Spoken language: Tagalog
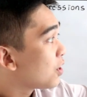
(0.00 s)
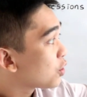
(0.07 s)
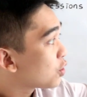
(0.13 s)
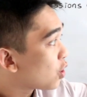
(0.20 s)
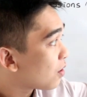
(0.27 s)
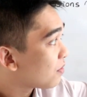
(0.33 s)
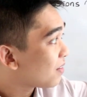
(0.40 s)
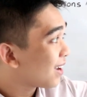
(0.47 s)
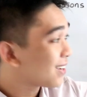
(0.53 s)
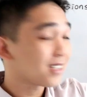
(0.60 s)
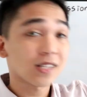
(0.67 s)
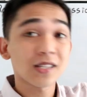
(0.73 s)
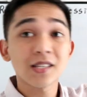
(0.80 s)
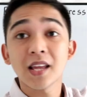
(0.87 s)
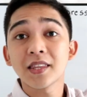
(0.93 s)
q of x
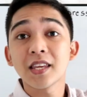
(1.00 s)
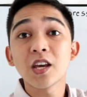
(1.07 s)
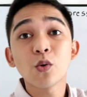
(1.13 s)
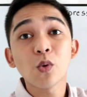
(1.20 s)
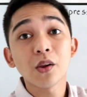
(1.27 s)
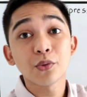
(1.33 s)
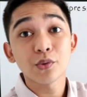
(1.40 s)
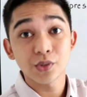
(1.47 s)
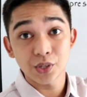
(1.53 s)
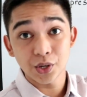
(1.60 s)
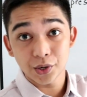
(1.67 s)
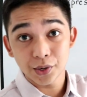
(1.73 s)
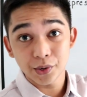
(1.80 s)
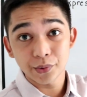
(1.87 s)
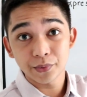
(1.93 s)
is not equal to
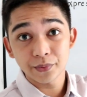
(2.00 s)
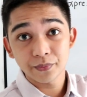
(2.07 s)
0.